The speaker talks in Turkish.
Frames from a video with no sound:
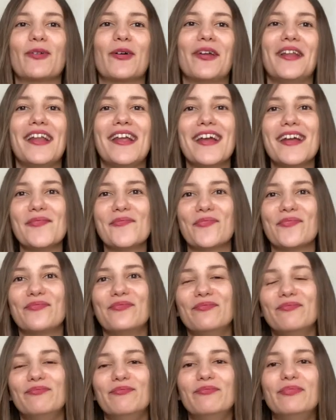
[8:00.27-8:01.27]
böyle
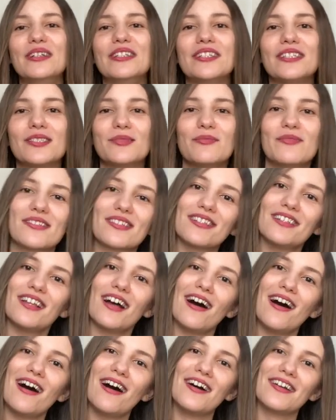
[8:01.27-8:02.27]
başımızın
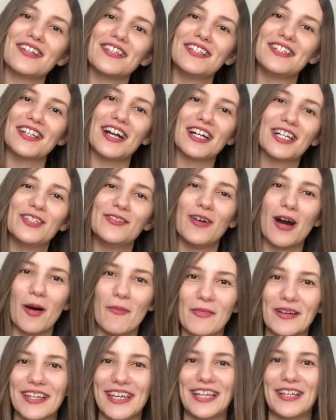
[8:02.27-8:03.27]
ağrıyacak
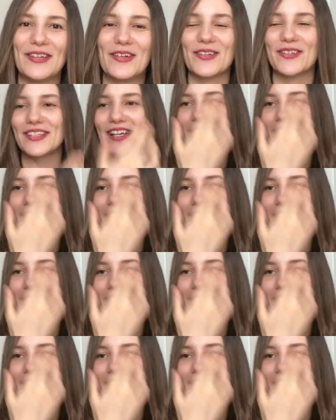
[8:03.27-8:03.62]
kıvama geliyoruz